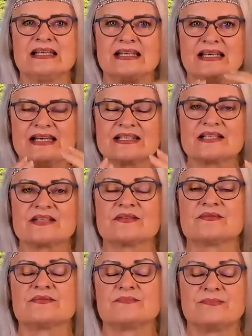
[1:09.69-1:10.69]
jetzt
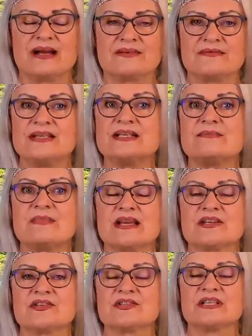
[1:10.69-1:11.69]
bei vielen
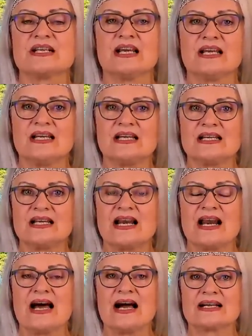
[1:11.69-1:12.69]
Menschen in der
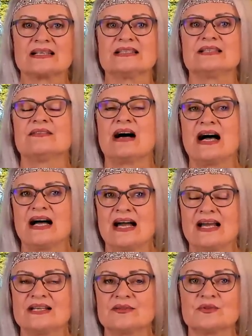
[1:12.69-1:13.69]
Lage, die
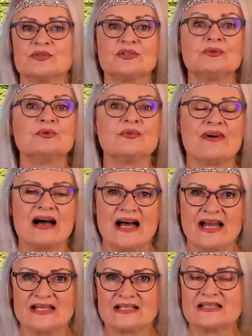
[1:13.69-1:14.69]
Wahrheit und die
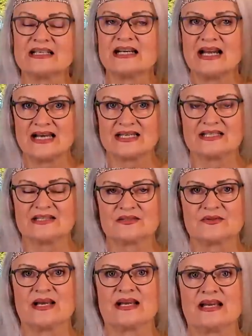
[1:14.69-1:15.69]
Unwahrheiten leichter
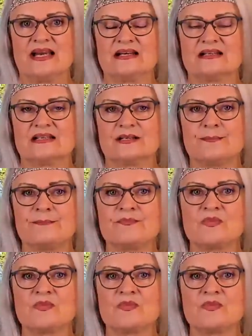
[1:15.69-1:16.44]
zu erkennen.